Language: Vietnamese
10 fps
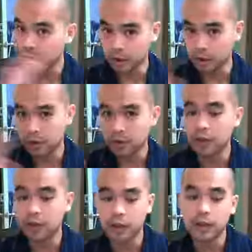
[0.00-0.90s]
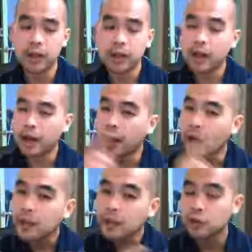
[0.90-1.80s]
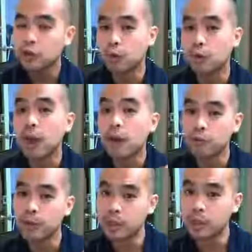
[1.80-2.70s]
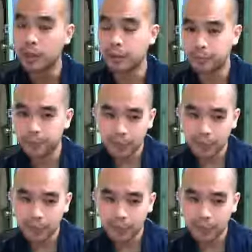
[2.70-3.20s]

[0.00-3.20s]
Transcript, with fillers: đừng có như vậy gắng sử dụng cái alphabet tiếng anh